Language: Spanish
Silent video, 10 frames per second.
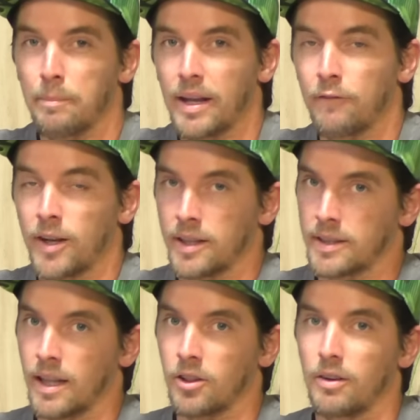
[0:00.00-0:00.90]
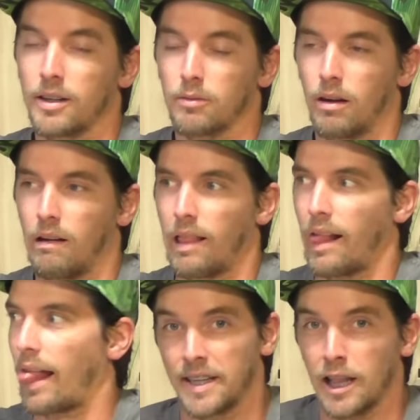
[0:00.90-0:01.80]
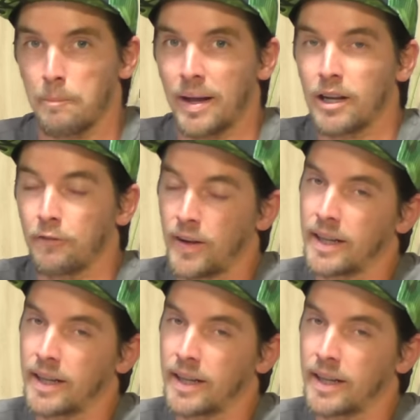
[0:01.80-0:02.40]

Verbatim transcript: pike flectando, oh, la pike